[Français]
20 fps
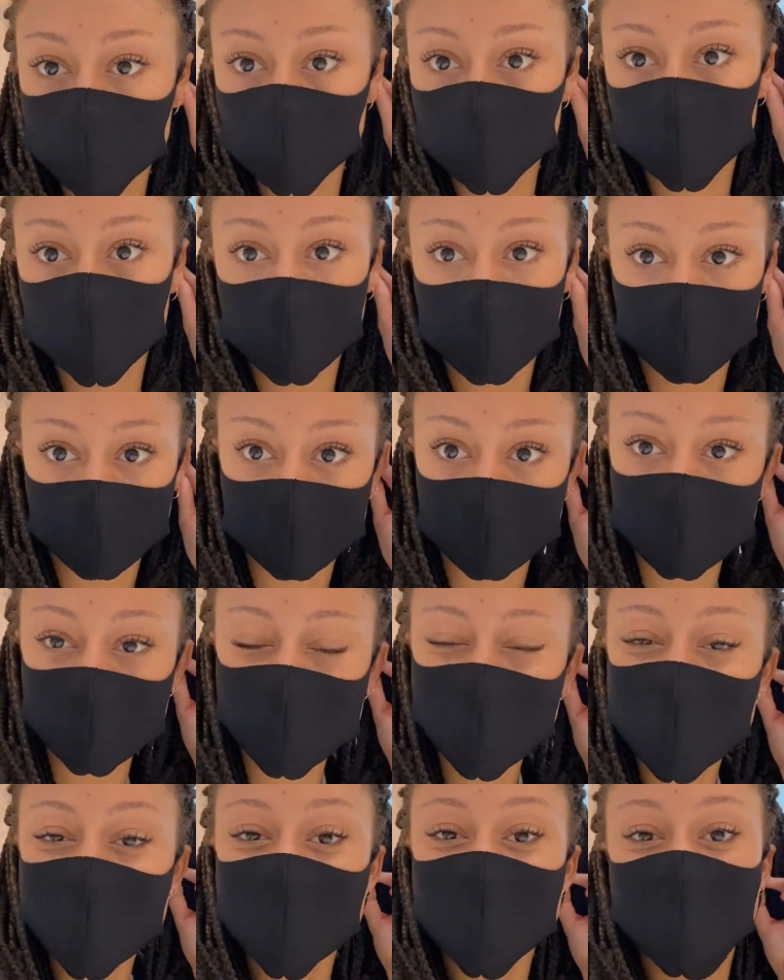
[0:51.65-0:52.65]
Paris,
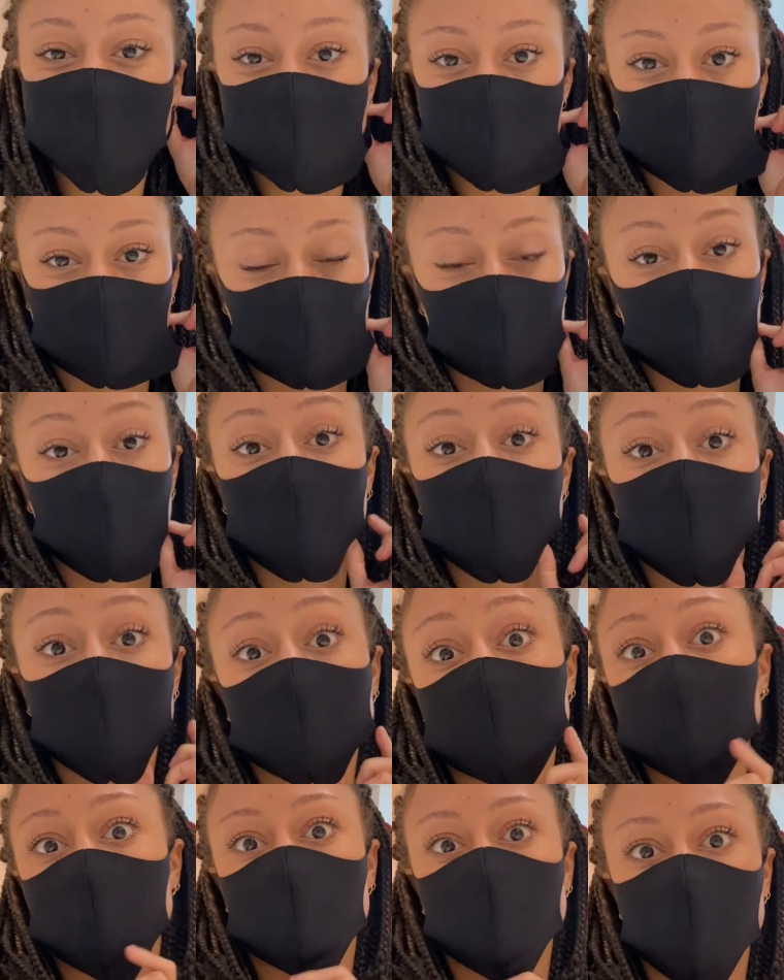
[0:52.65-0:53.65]
du coup qui est
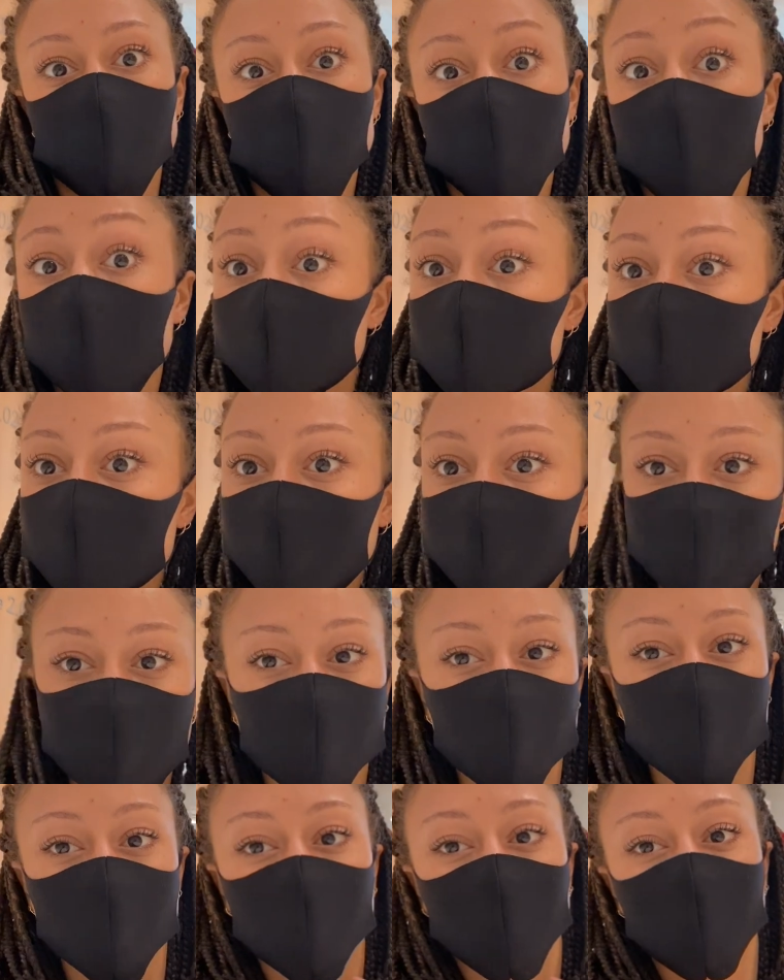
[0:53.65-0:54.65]
situé sur le parvis
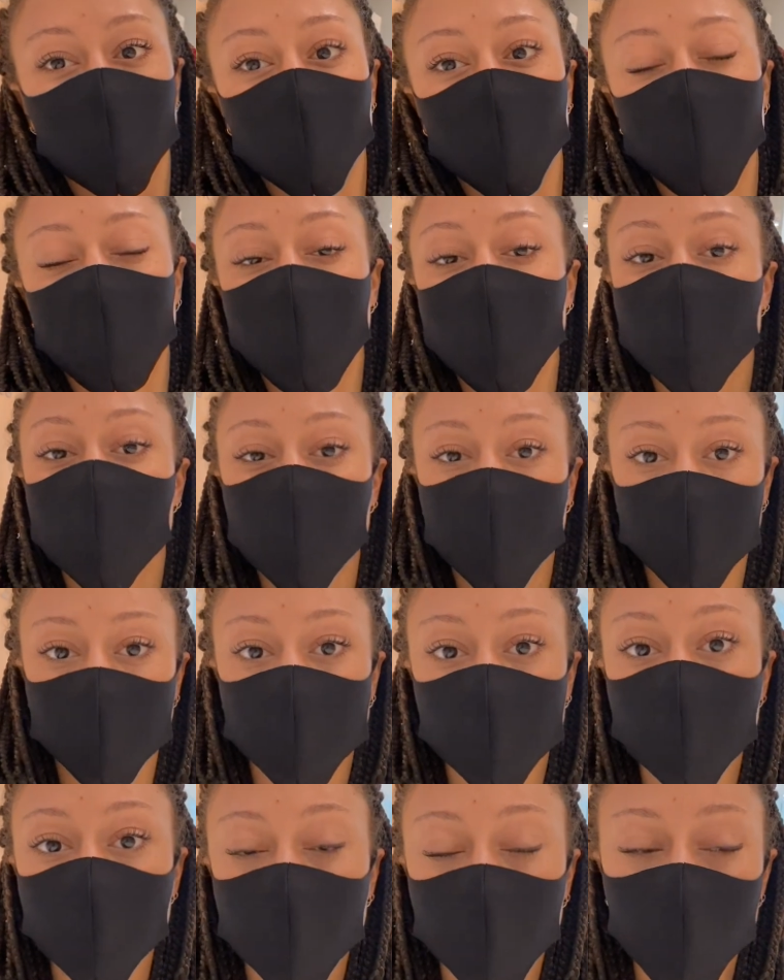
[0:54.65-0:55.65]
du tribunal à
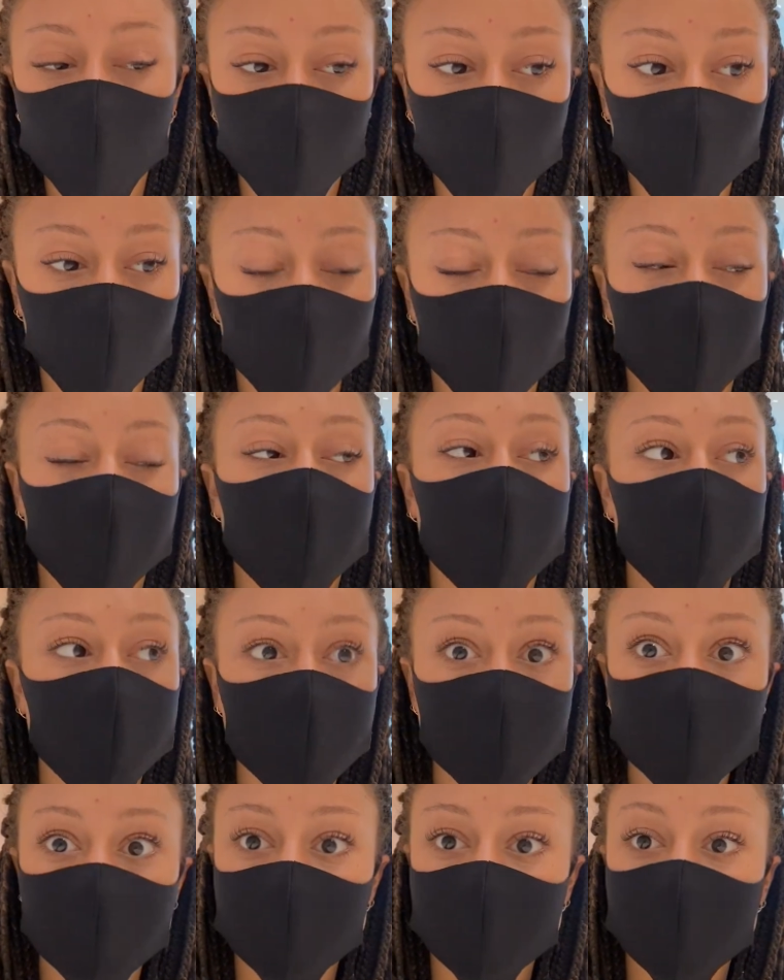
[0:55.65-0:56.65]
Paris, porte de
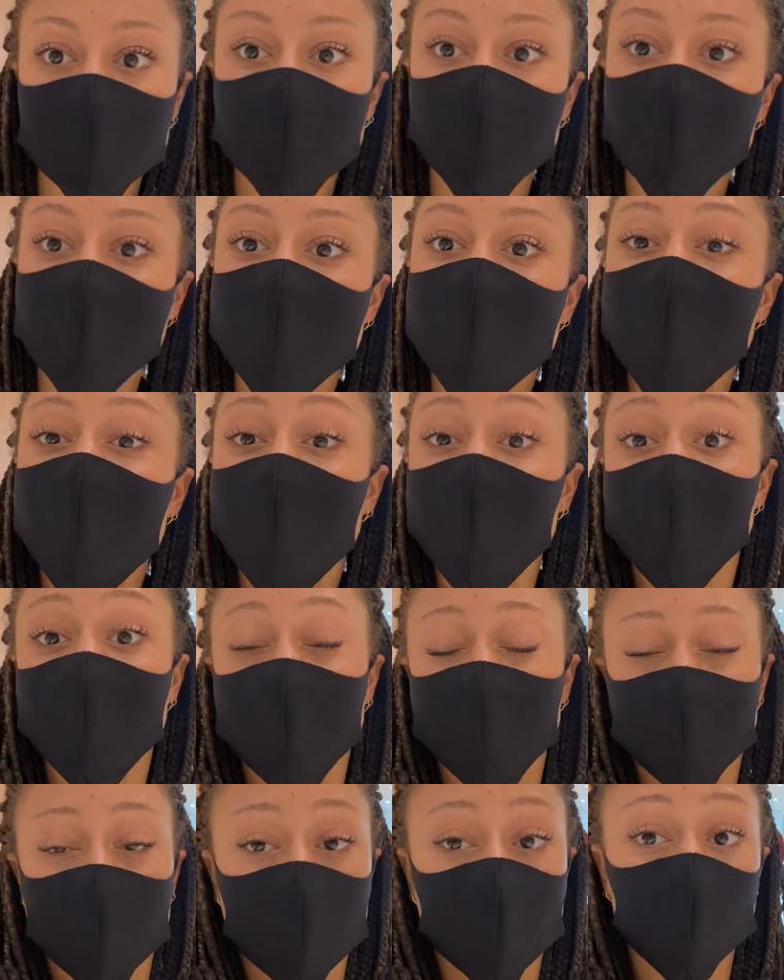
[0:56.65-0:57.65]
Clichy.
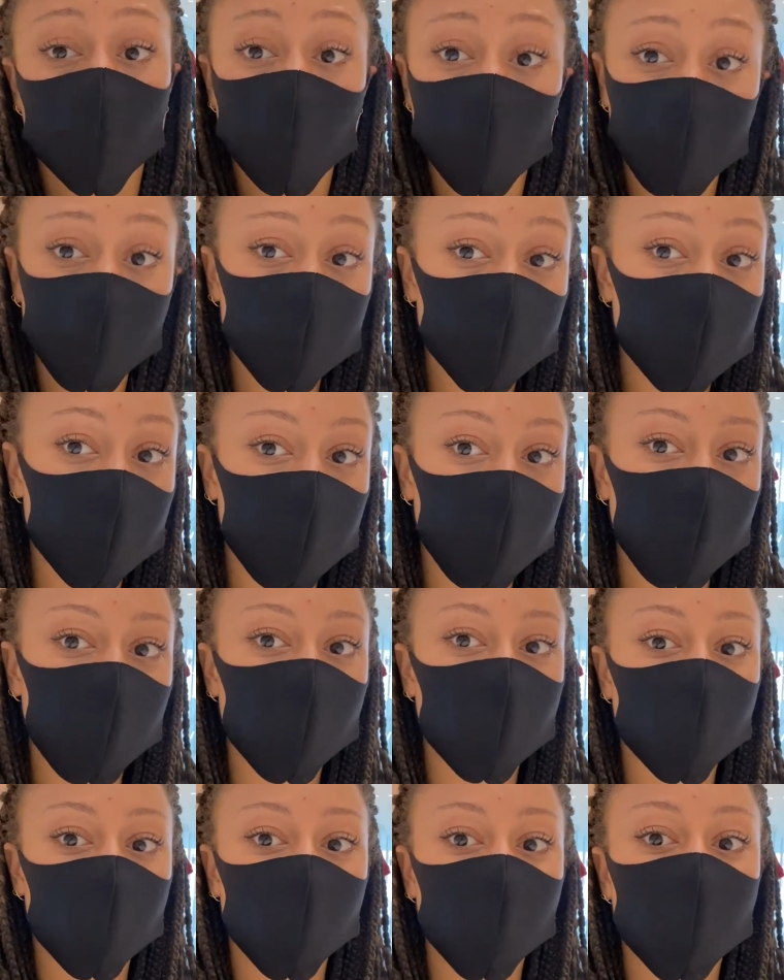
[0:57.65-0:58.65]
Pourquoi je suis là
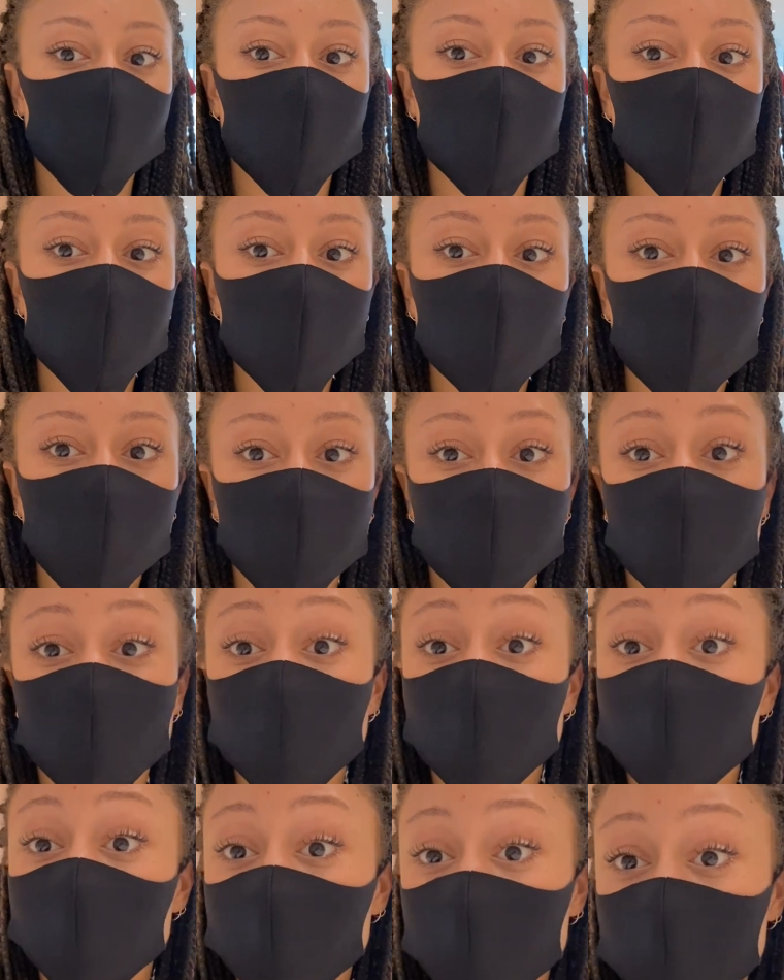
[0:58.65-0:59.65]
aujourd'hui Parce que
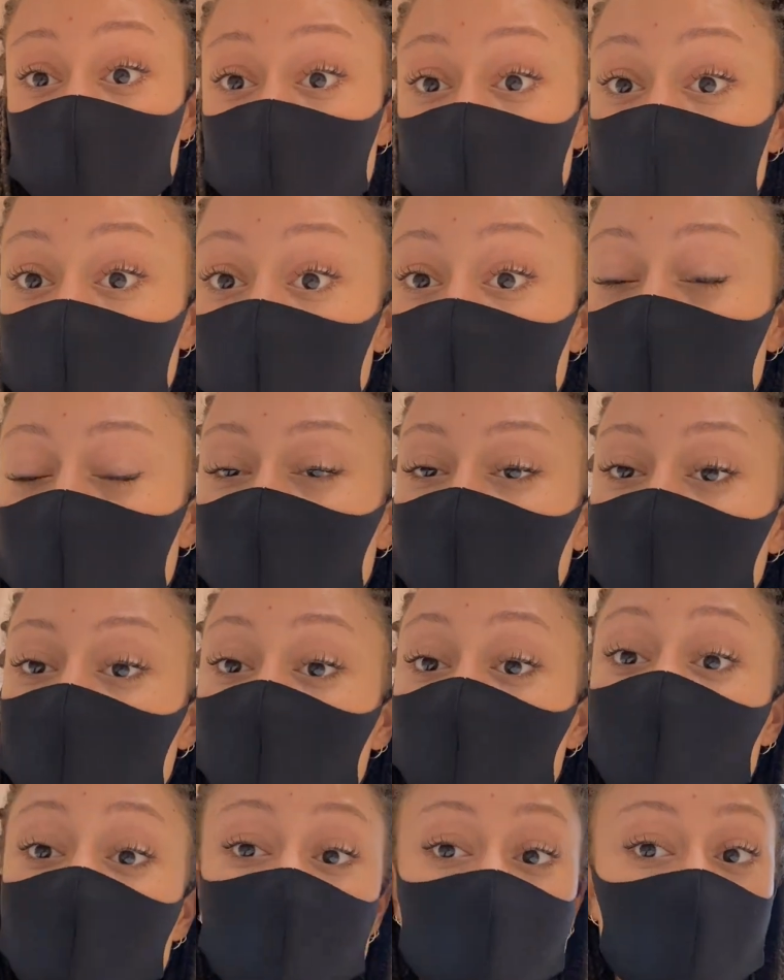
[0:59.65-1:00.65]
je voulais faire un
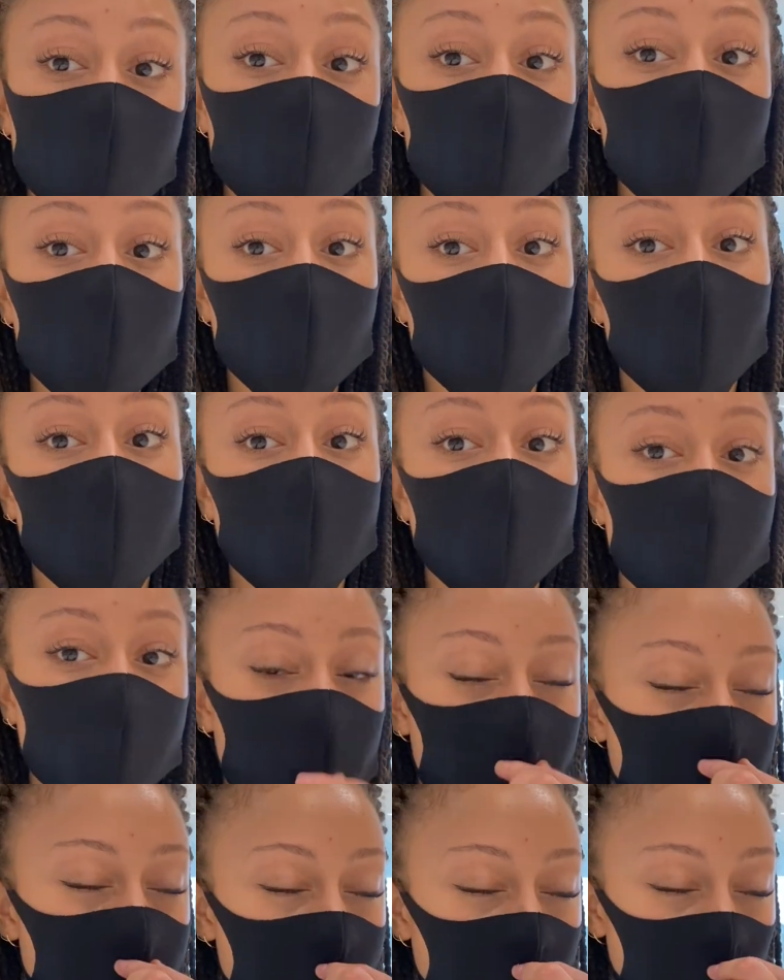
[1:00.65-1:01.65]
petit tour.
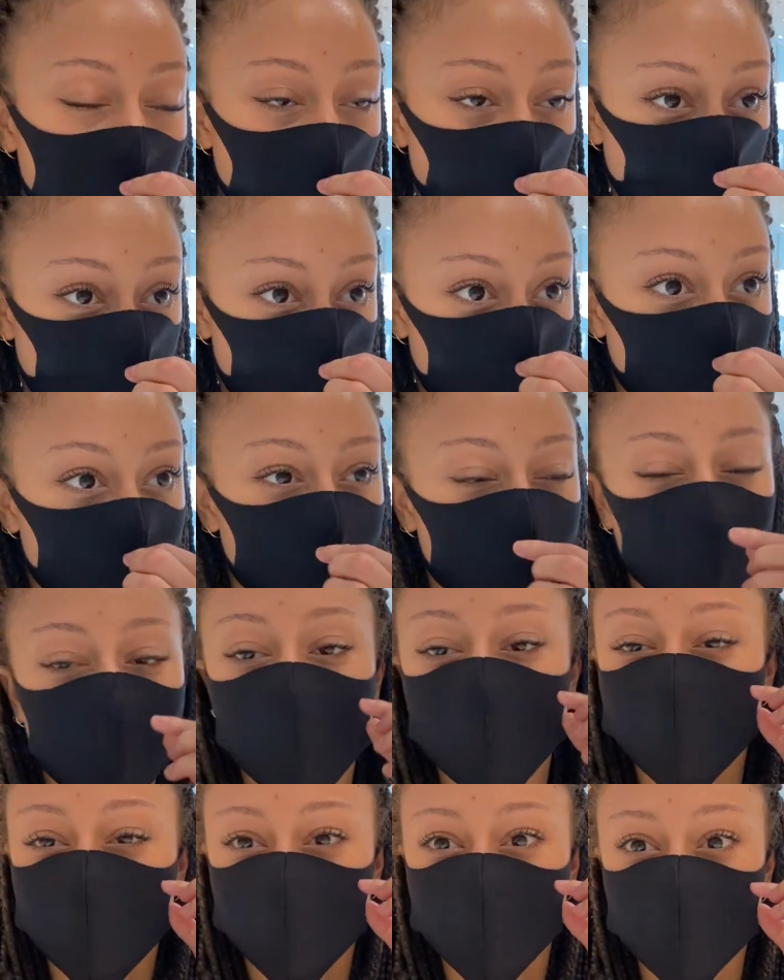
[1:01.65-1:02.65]

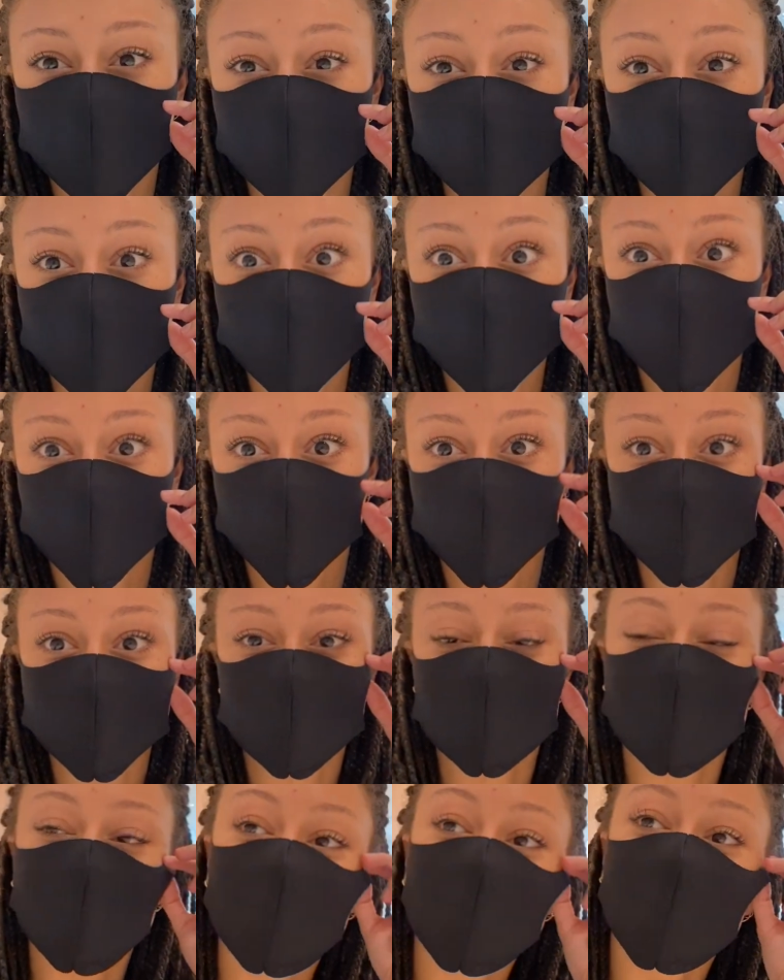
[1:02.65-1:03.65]
Attendez, j'enlève mon masque.